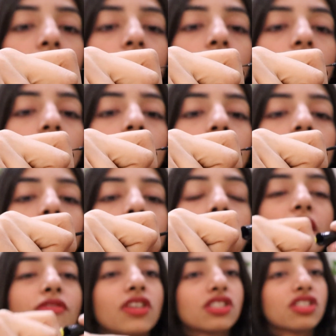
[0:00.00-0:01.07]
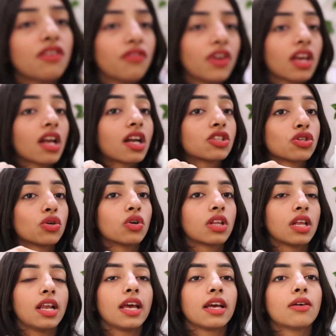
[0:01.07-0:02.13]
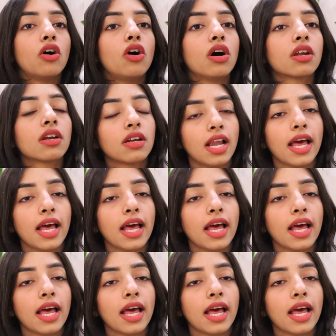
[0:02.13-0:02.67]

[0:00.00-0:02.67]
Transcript: Uh, काफ़ी अच्छा विंक छोड़ता है लाइक और